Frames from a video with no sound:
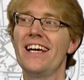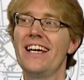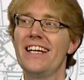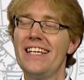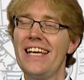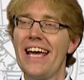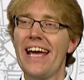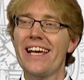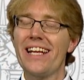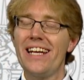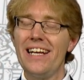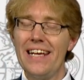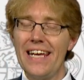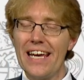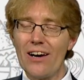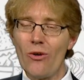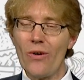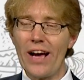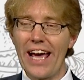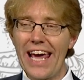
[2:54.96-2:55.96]
Die
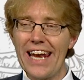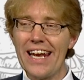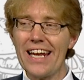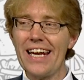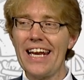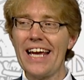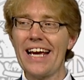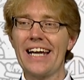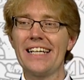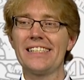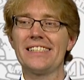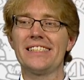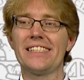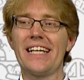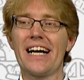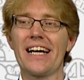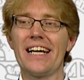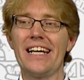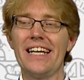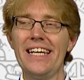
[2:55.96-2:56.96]
Erklärung ändert in der ganzen
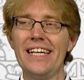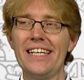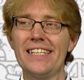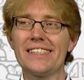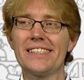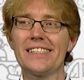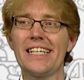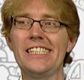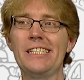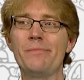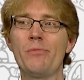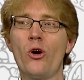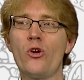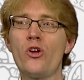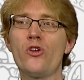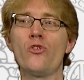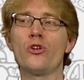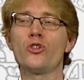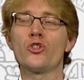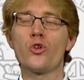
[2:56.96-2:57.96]
Sache nichts, denn sie
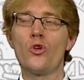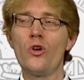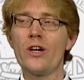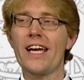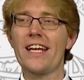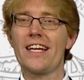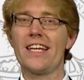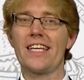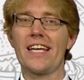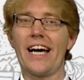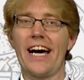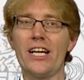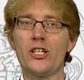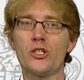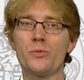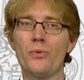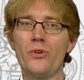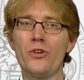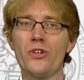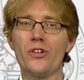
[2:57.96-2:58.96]
begründet nur schuldrechtliche
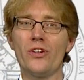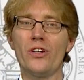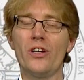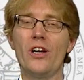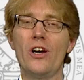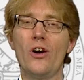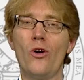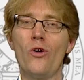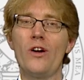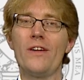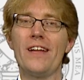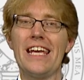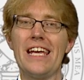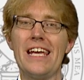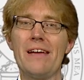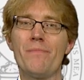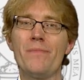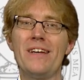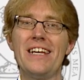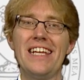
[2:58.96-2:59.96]
Ansprüche und
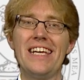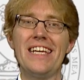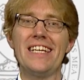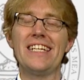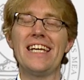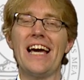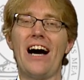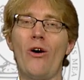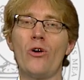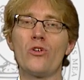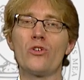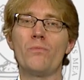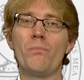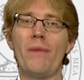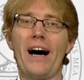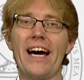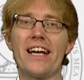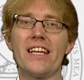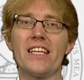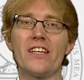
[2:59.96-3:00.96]
eben nicht die
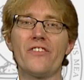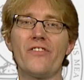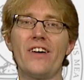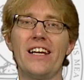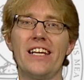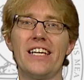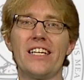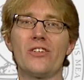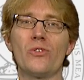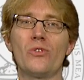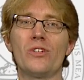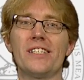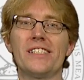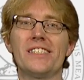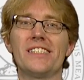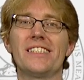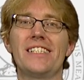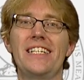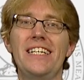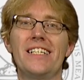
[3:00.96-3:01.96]
automatische Vernichtung
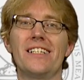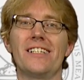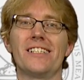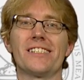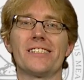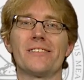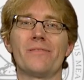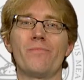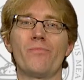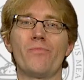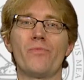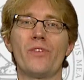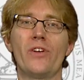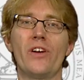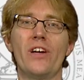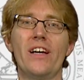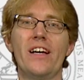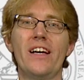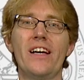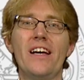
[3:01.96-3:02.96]
des Titels.
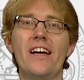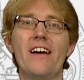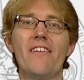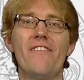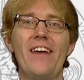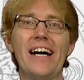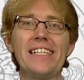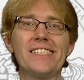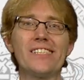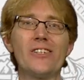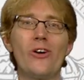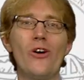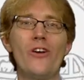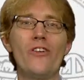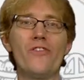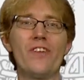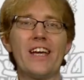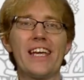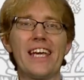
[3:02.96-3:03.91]
Was können wir